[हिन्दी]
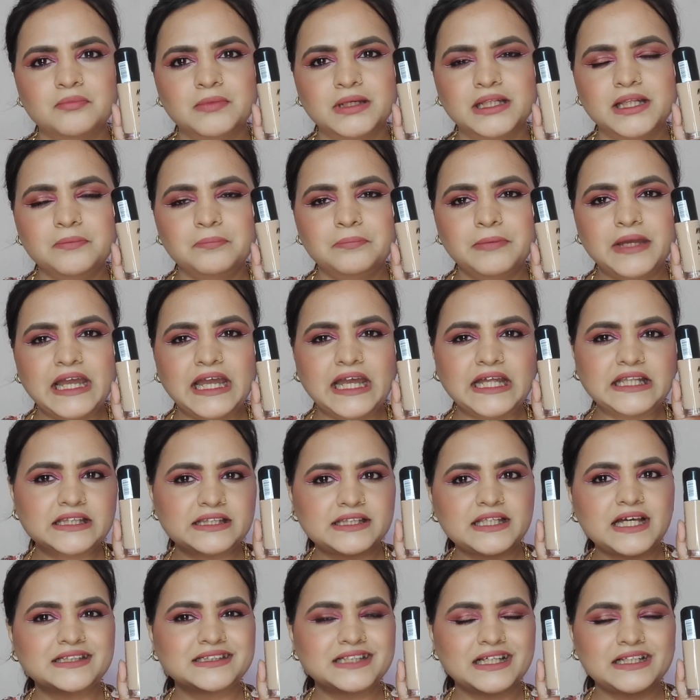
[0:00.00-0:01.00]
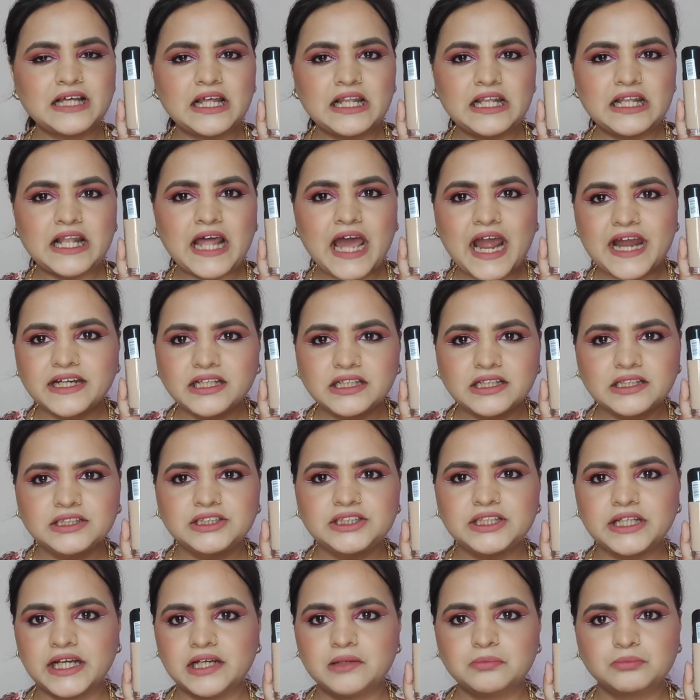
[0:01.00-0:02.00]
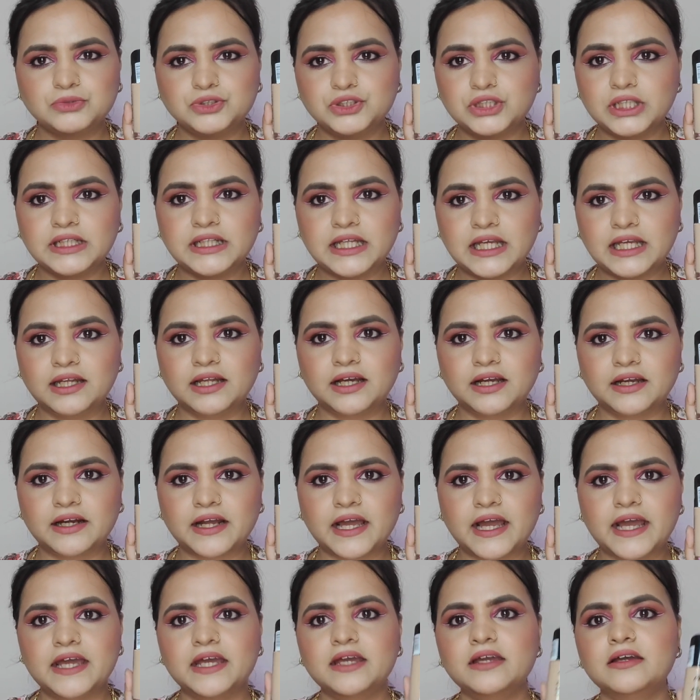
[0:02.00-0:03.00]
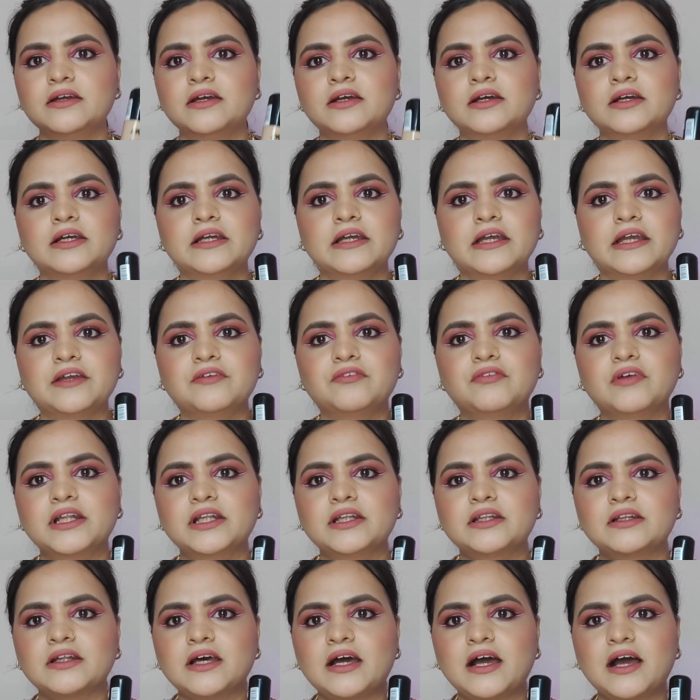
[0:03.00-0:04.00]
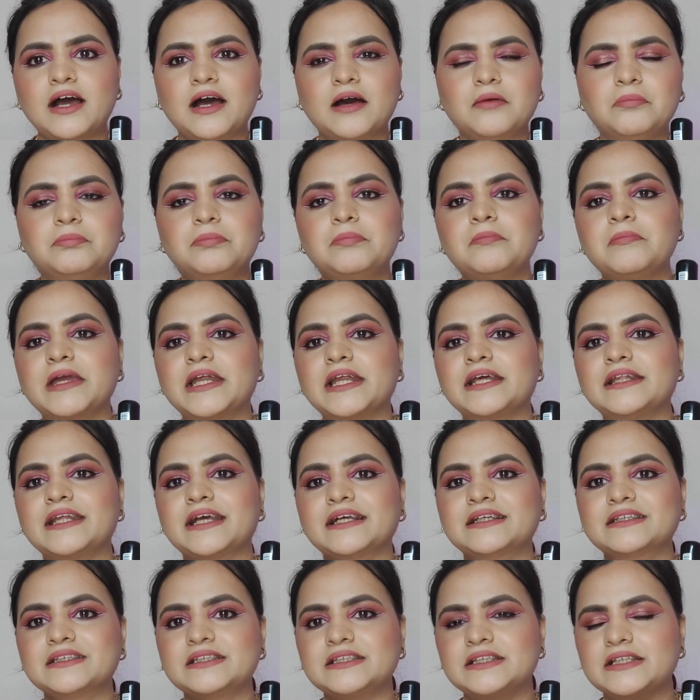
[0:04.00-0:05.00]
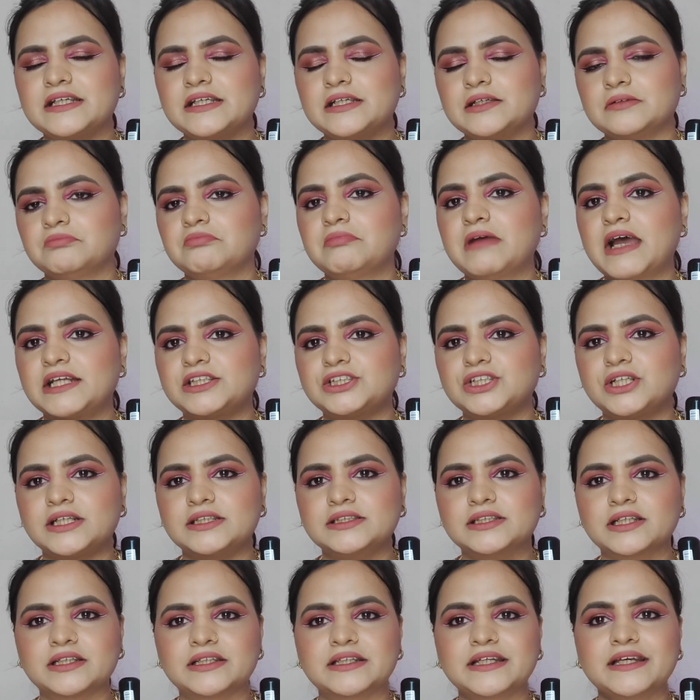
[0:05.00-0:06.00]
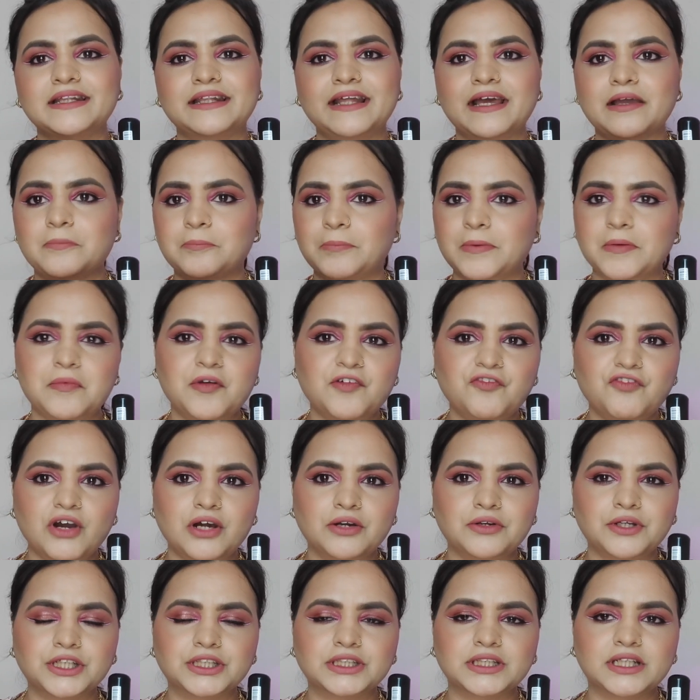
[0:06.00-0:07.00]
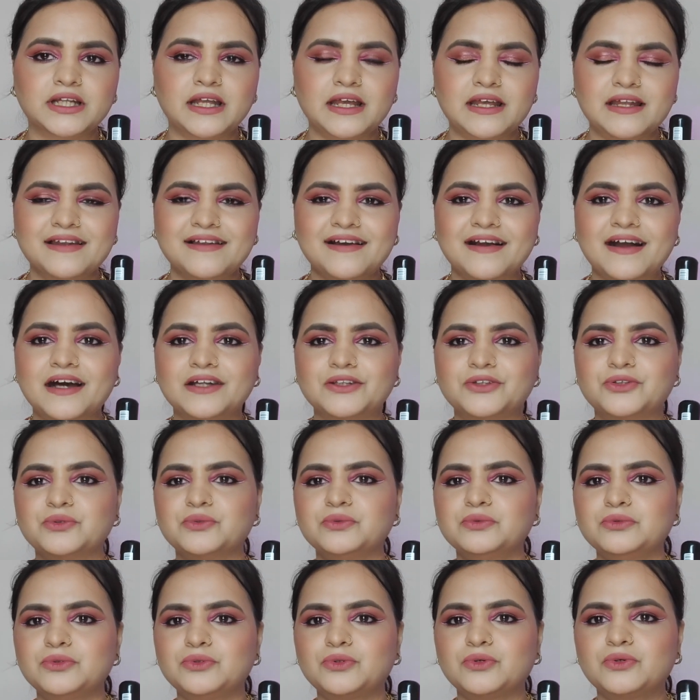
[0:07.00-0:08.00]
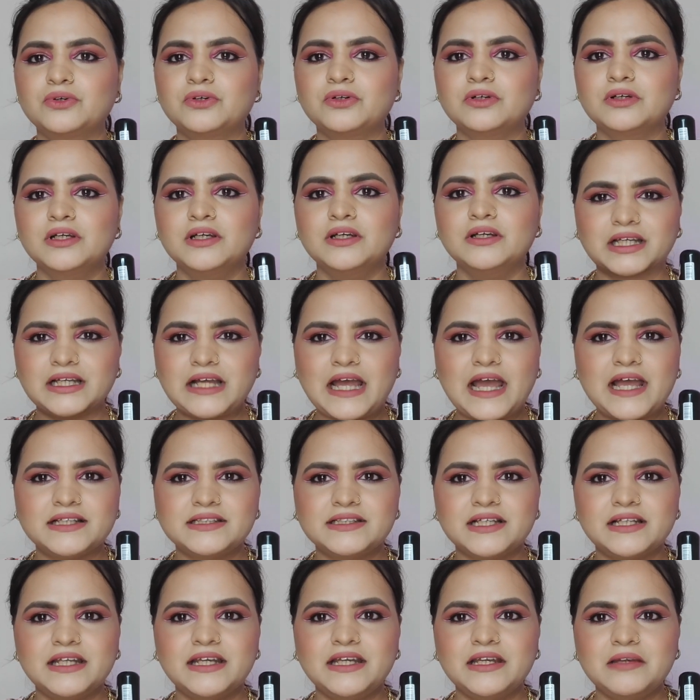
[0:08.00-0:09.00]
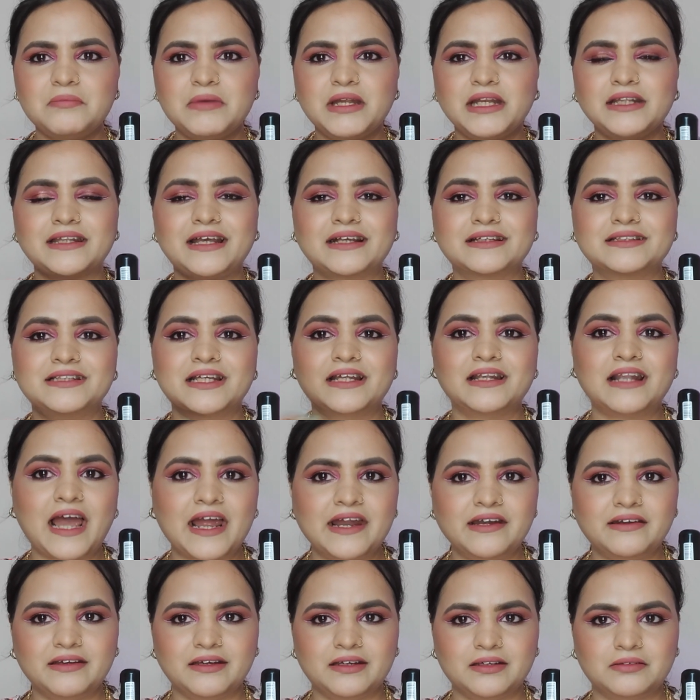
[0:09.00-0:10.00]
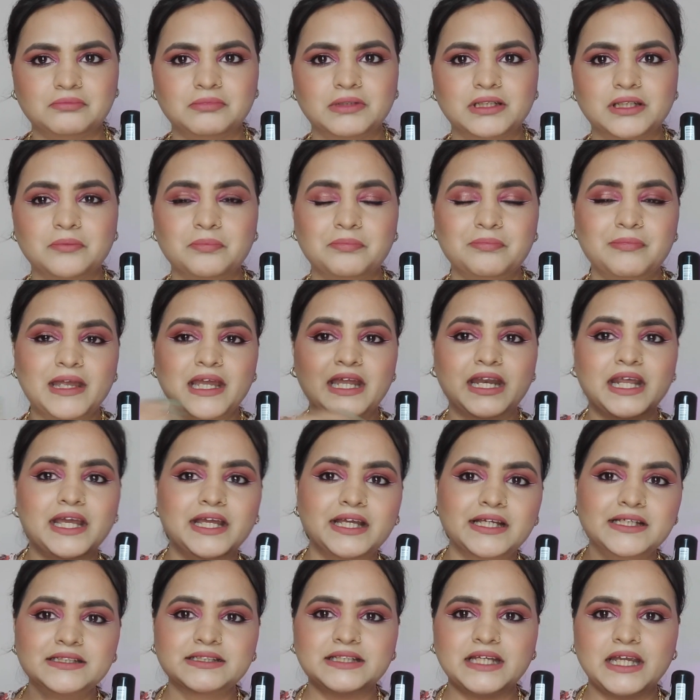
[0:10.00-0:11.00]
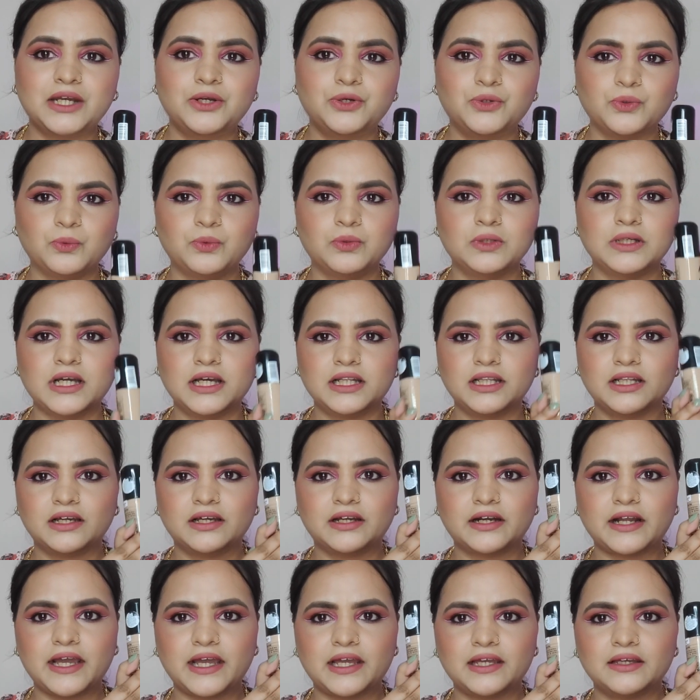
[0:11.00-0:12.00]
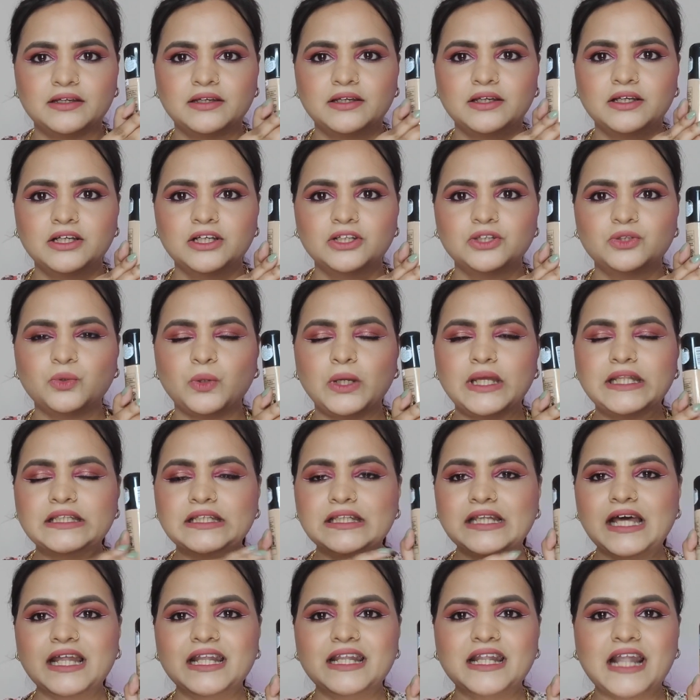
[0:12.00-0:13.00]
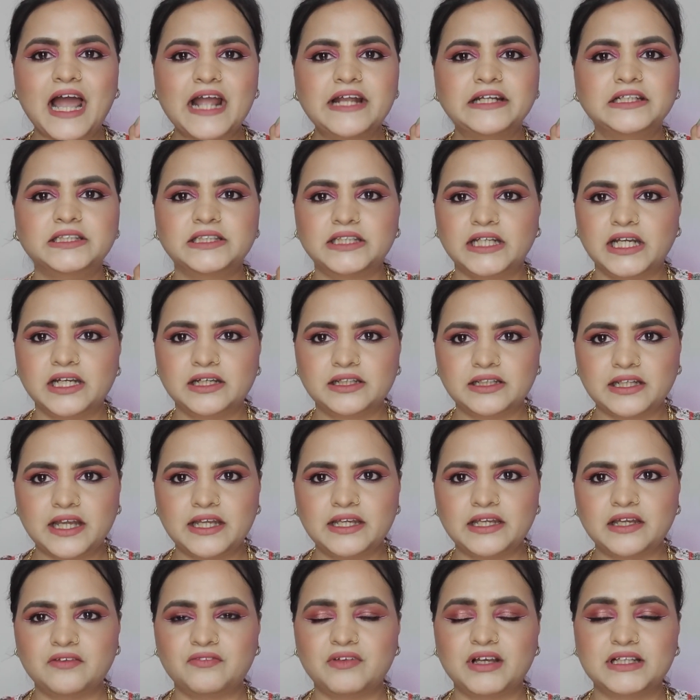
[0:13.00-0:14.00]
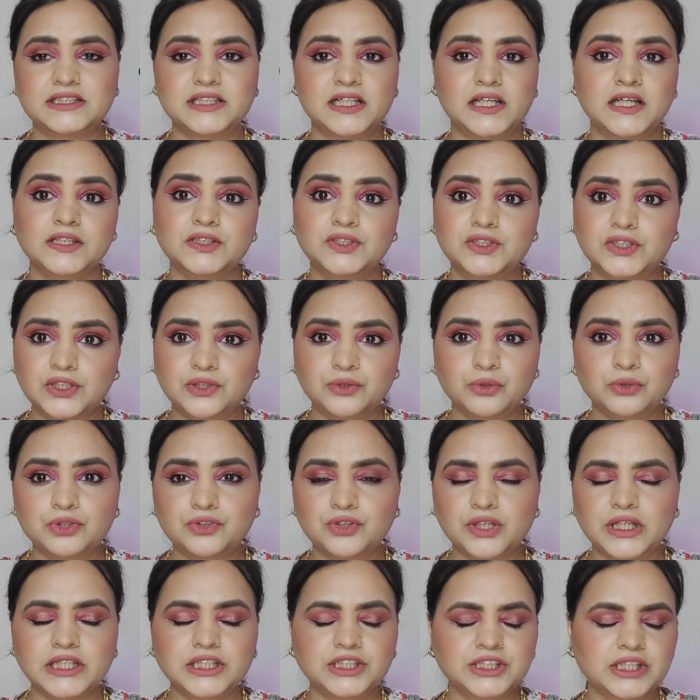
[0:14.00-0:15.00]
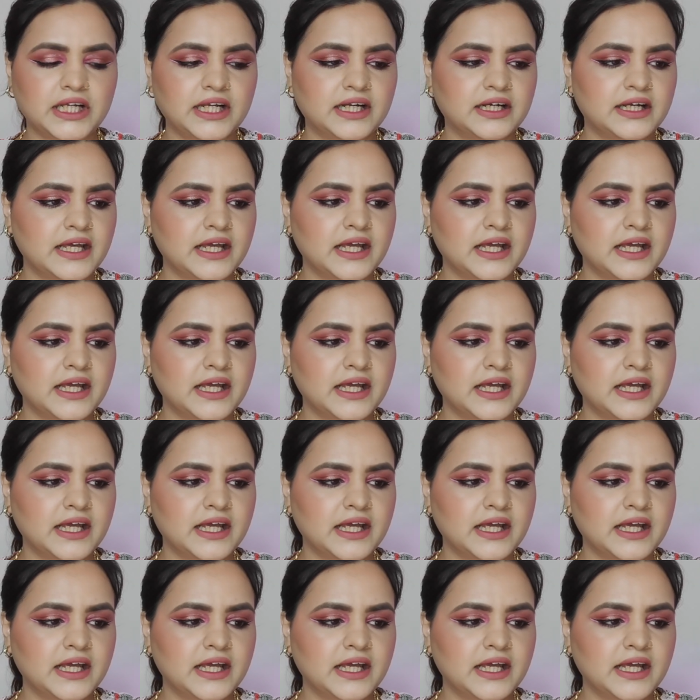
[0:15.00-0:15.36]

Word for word: मतलब इतना ज़्यादा लाइट शेड मुझे नहीं लग रहा है इवन आप मेरे नेक से मैच कर सकते हैं नेक पे मैं फाउंडेशन नहीं लगाती हूँ तो ऐसा नहीं कि मेरे नेक से लाइट है मतलब मेरे ही स्किन टोन का लग रहा है तो इतना लाइट शेड नहीं है वैसे ये ज़ीरो थ्री शेड